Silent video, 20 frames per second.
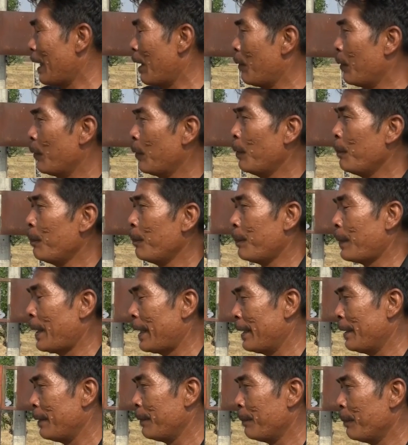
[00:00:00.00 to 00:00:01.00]
งเขาลบไป
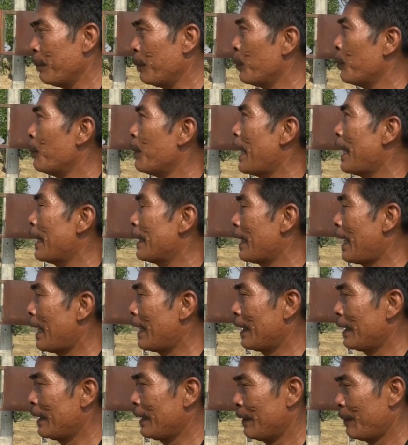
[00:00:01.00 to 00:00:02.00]
ในหมู่บ้านทั
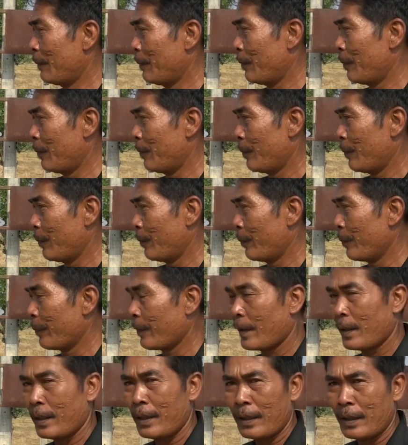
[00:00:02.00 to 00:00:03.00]
นโอ้แล้วบ้าน
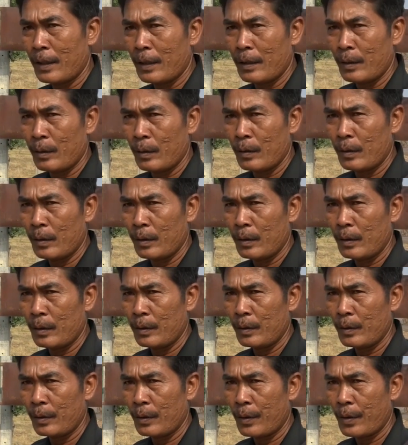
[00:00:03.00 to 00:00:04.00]
หมู่ในบ้านในหมู่
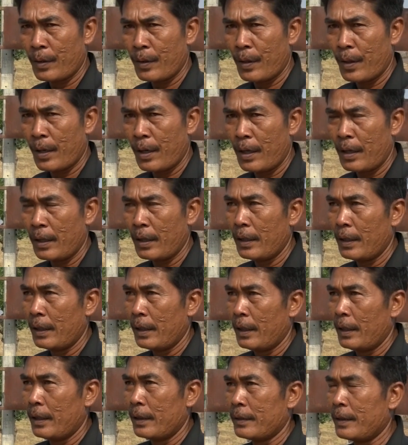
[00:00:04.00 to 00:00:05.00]
บ้านทังเยอะไหม
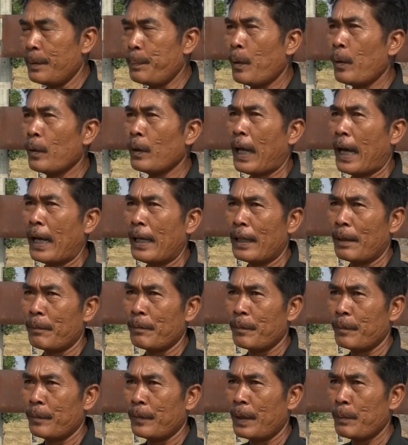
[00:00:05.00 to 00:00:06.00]
สิบหกหลังครับ
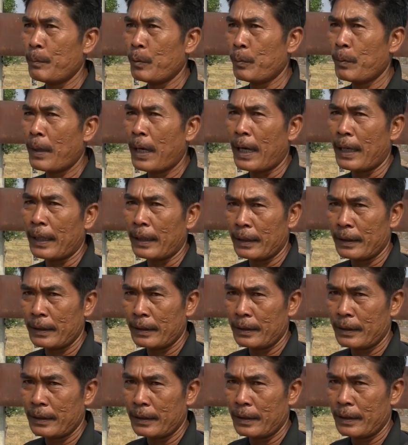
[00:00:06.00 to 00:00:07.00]
ในหมู่บ้าน
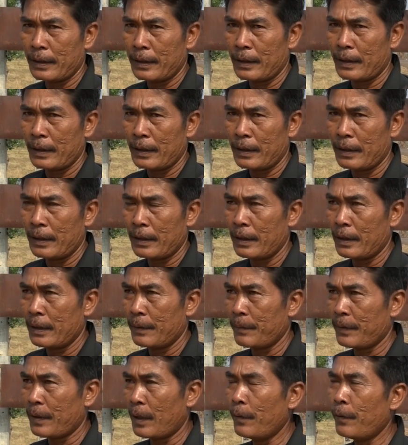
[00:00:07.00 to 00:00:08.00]
มีเสาไฟ
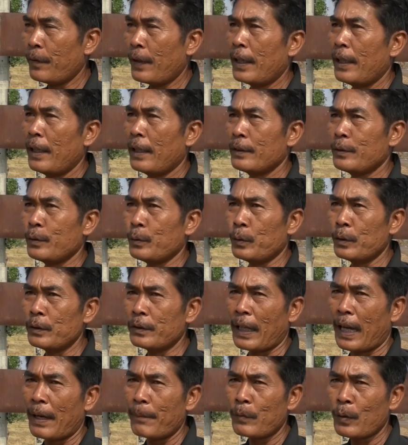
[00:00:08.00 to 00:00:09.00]
เสาไฟแรงสูง
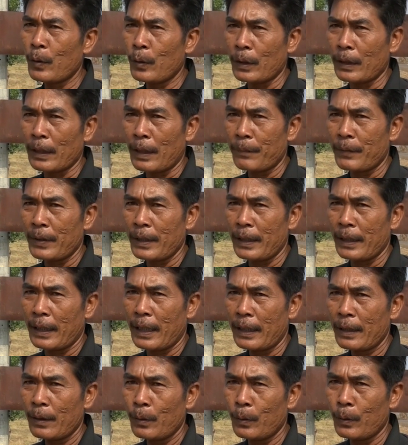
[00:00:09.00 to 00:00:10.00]
สามต้นครับที่
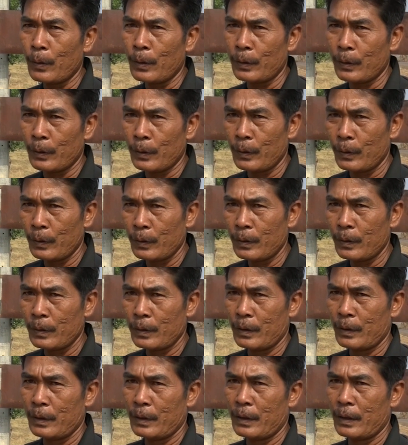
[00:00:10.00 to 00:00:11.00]
ฮักโค่นอยู่
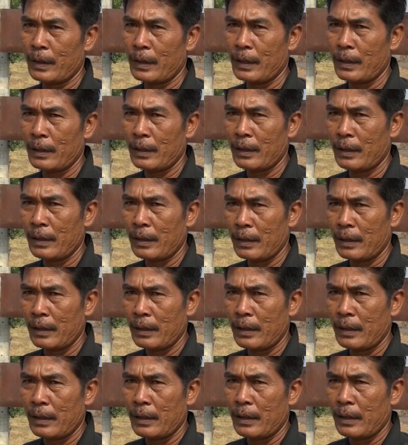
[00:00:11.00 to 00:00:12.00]
ถือว่าแรงไหมครับ
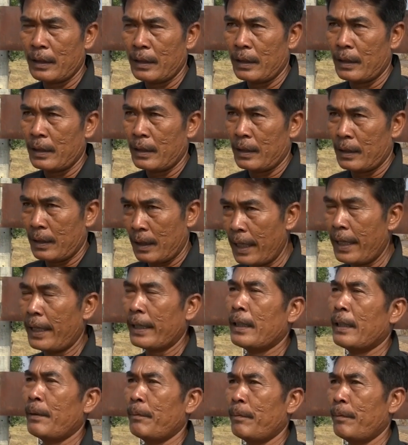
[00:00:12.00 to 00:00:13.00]
ผู้ใหญ่ แรง
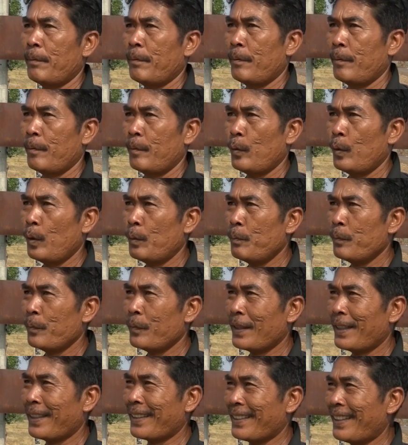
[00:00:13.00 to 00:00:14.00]
ครับ ลม
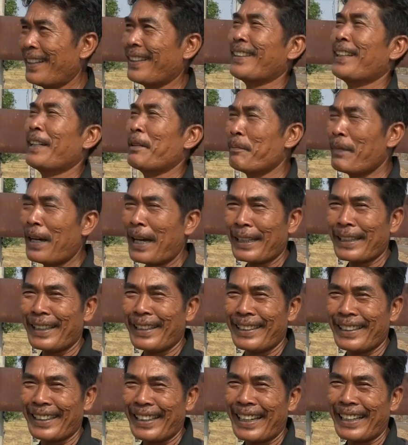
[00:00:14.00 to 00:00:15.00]
แต่เกิดมากกั
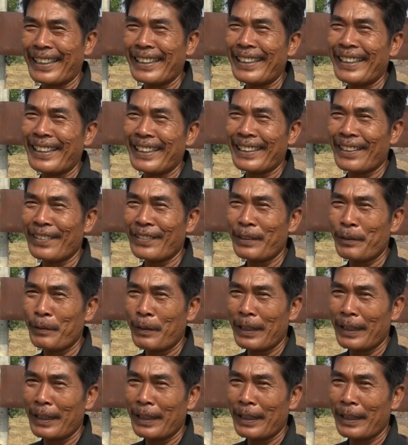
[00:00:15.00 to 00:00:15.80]
บครั้งนี้เลยครับ